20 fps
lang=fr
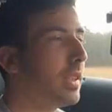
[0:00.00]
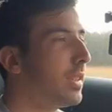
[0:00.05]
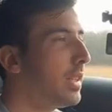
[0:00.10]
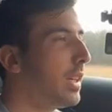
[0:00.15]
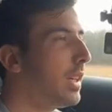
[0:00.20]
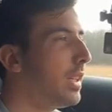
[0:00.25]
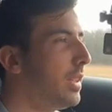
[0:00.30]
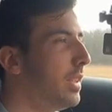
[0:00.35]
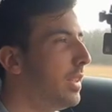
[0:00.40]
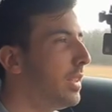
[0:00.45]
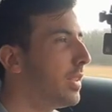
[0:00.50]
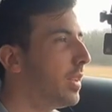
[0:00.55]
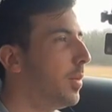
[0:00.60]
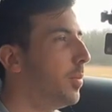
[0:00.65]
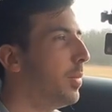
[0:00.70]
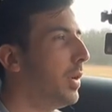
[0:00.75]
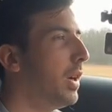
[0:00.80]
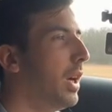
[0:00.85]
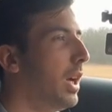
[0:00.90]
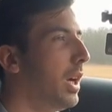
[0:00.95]
ça qui est
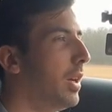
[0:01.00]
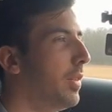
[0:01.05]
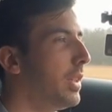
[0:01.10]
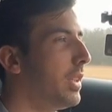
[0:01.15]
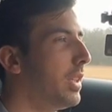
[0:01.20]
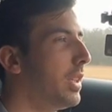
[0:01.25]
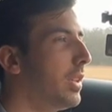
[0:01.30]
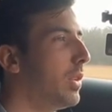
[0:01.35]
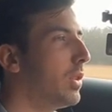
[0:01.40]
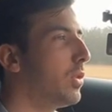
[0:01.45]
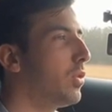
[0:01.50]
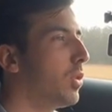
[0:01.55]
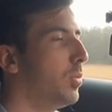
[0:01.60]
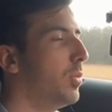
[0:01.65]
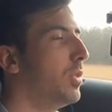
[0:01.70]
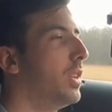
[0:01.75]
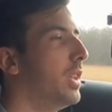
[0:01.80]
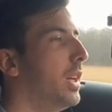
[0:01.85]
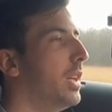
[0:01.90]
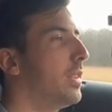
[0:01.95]
sympa avec les voitures
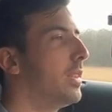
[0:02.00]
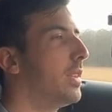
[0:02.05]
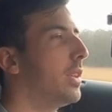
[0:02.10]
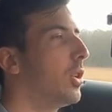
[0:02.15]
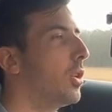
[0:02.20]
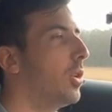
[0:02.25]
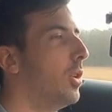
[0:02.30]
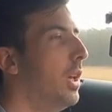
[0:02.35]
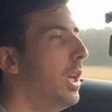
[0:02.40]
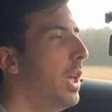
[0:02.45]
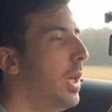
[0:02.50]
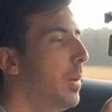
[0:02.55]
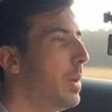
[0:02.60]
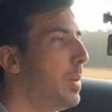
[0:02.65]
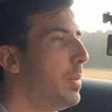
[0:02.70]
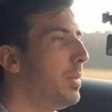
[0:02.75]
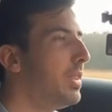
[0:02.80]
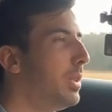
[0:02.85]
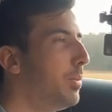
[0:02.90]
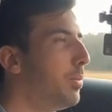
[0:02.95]
modernes, c'est que
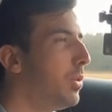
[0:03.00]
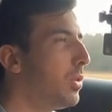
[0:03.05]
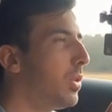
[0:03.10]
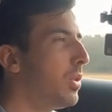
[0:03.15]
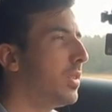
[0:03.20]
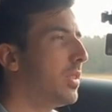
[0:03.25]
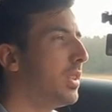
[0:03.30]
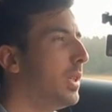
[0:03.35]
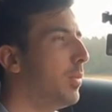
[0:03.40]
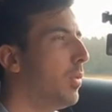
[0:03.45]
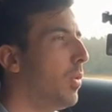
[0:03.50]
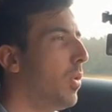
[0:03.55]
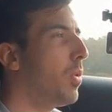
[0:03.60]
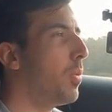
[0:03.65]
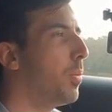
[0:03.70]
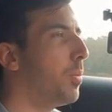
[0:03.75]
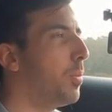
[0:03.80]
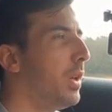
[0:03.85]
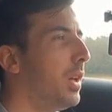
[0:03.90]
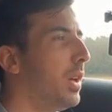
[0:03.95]
même si potentiellement
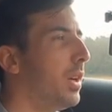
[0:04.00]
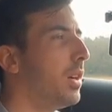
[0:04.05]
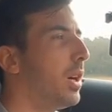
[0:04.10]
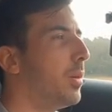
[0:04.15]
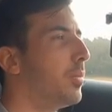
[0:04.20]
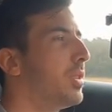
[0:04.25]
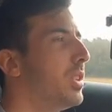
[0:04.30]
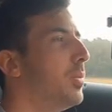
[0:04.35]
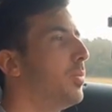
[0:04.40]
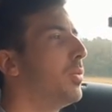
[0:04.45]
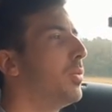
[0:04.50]
on perd un petit